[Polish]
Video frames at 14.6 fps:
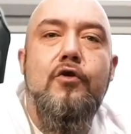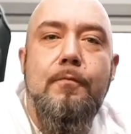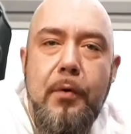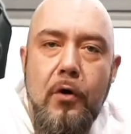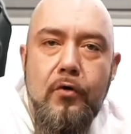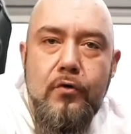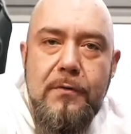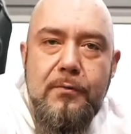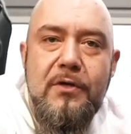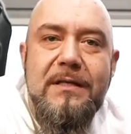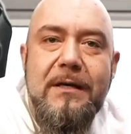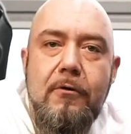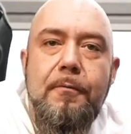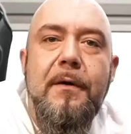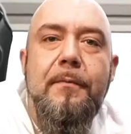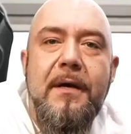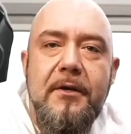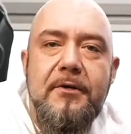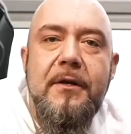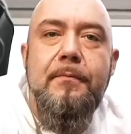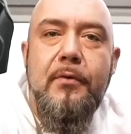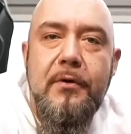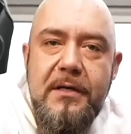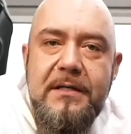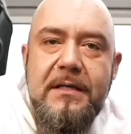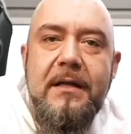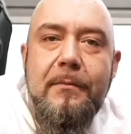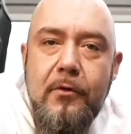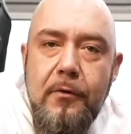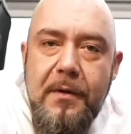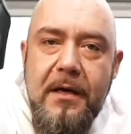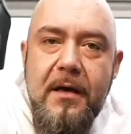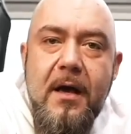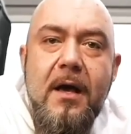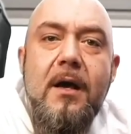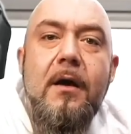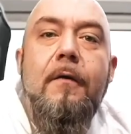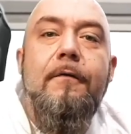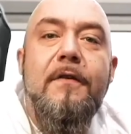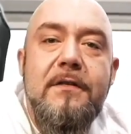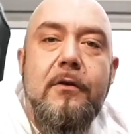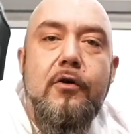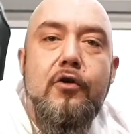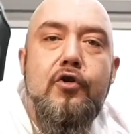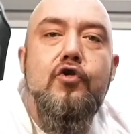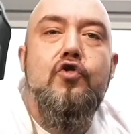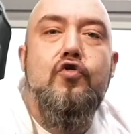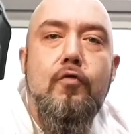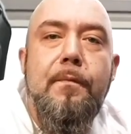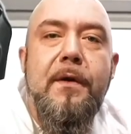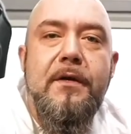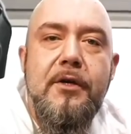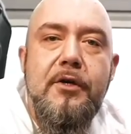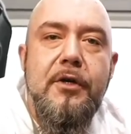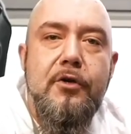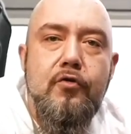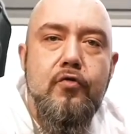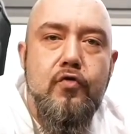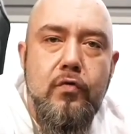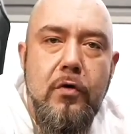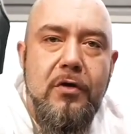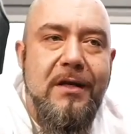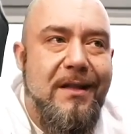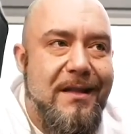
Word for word: bonus przy zakupie pierwszej polisy na Mubi w wysokości 150 zł.